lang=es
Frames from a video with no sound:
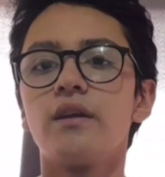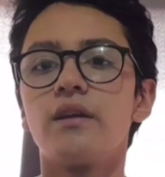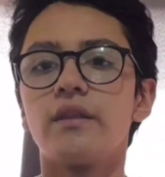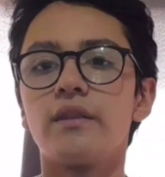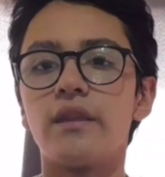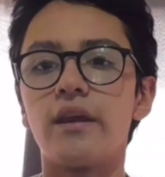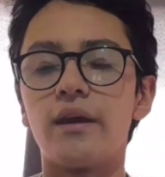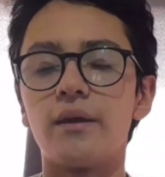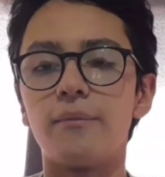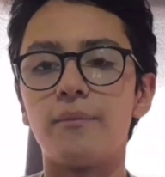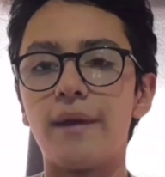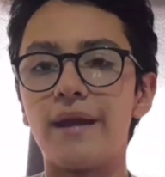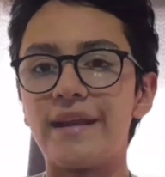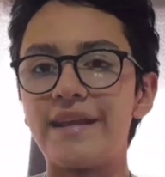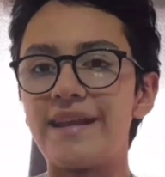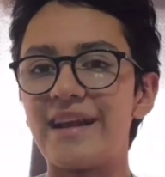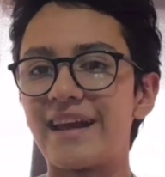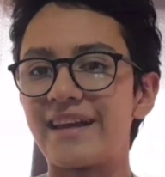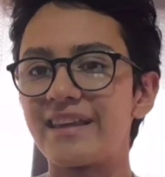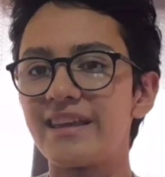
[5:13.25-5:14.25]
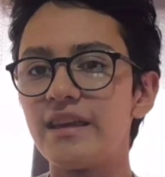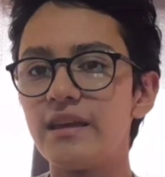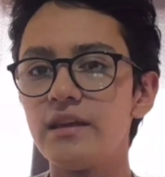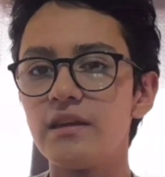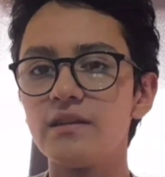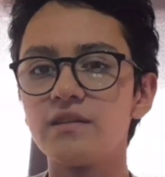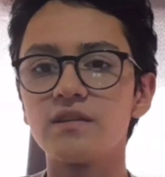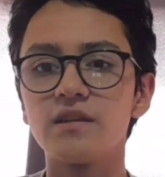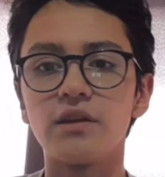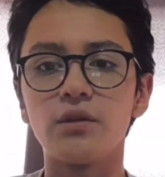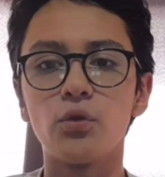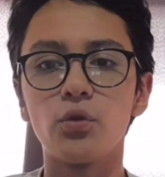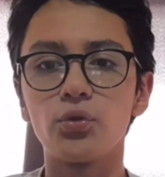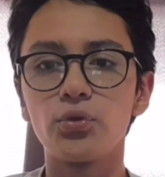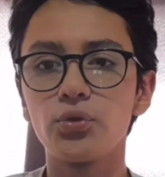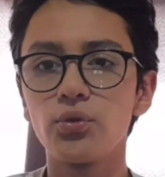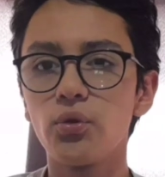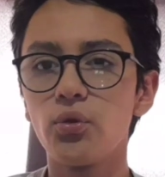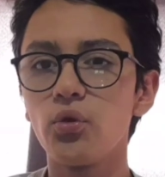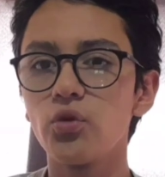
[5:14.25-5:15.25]
de venir aquí, se
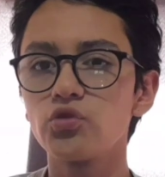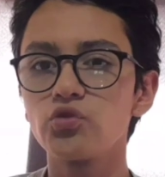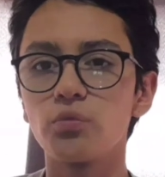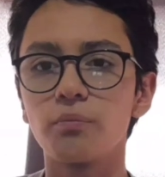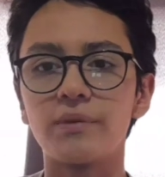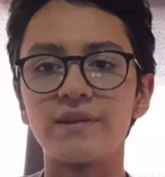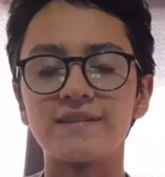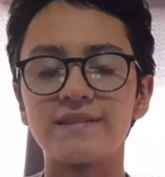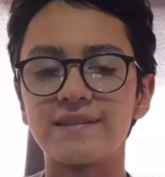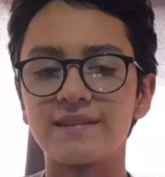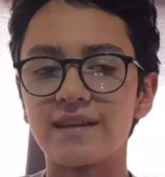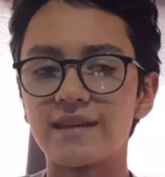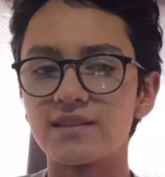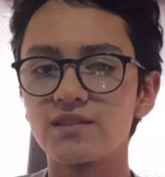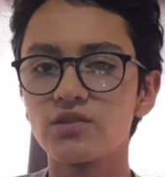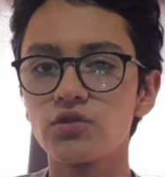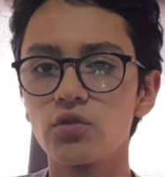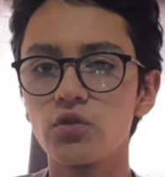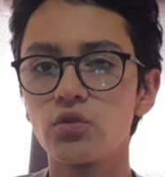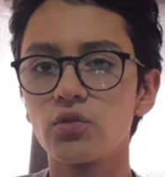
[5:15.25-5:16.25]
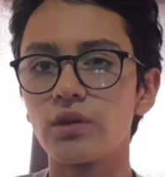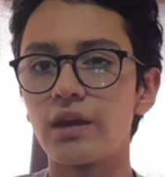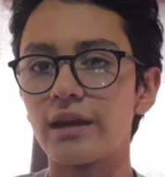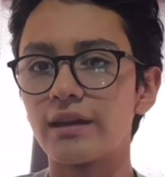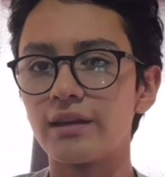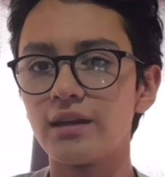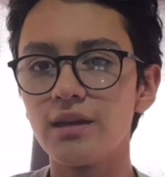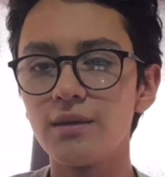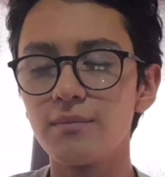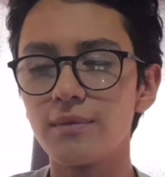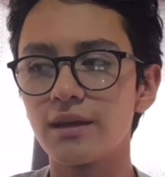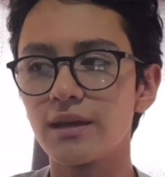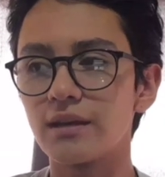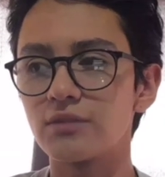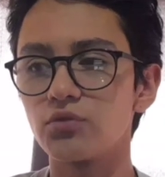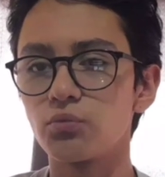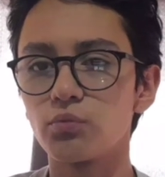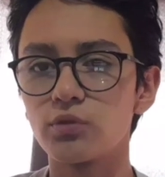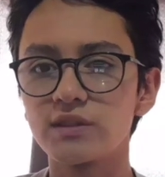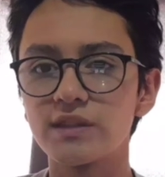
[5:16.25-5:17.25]
notó su presentación, la química,
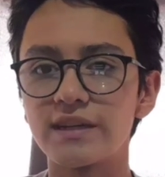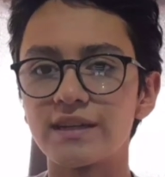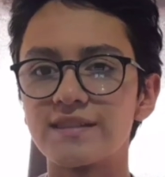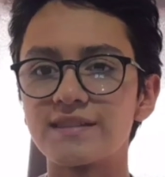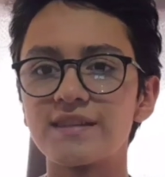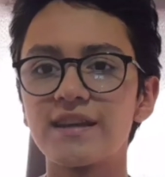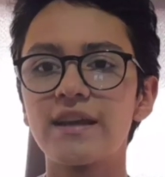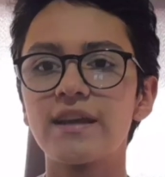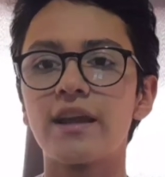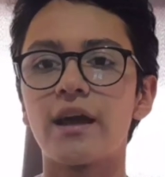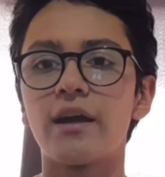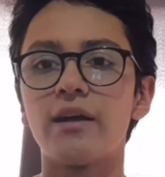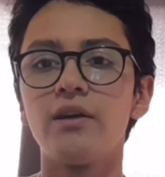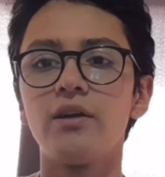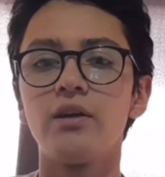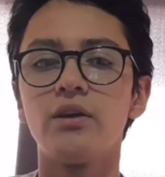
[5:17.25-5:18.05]
su puesta en escena.